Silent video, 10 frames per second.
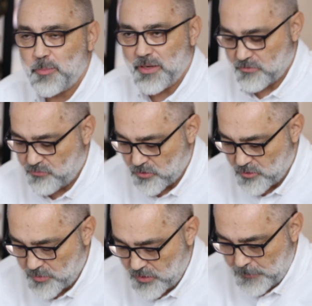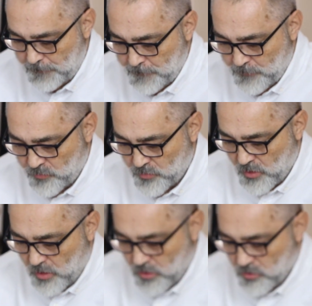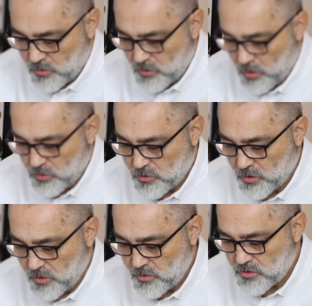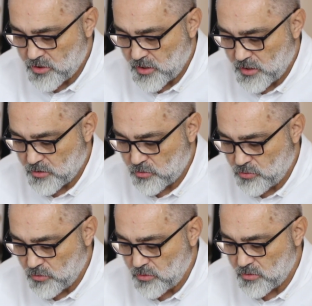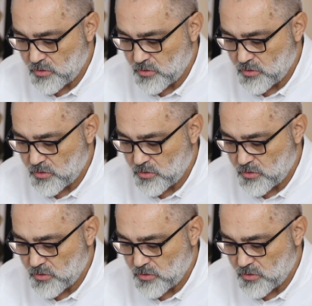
platformie, to to, że tu